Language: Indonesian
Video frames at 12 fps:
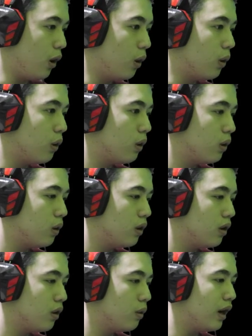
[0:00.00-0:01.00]
Oh.
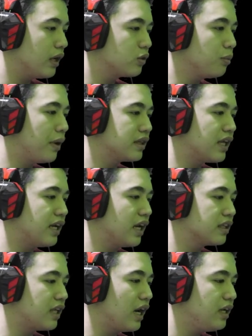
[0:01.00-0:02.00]
Wah, itu mata
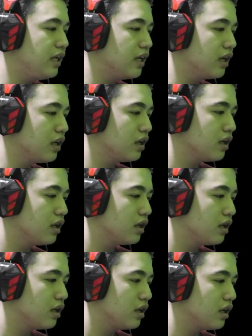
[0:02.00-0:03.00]
yang tadi ya.
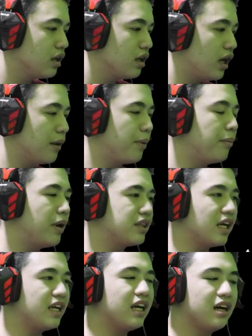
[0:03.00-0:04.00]
Eh, apa
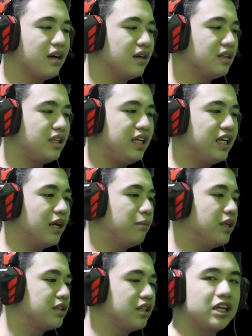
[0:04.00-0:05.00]
mata yang di
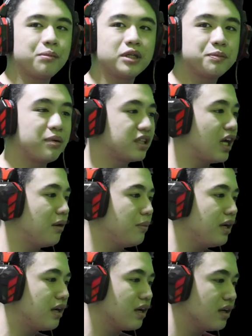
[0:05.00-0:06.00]
game Little Nightmares
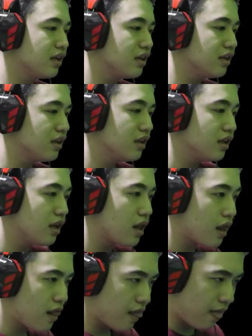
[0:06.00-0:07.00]
pertama?
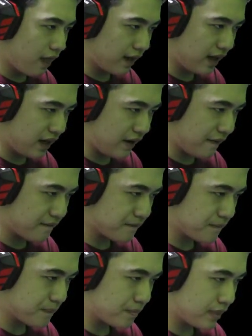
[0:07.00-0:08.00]
Oke.
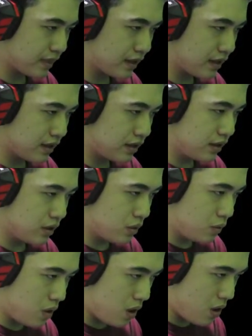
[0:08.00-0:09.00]

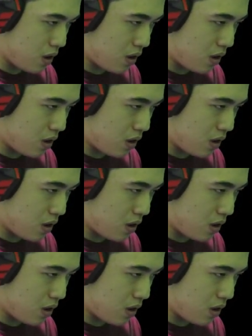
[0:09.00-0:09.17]
Woo!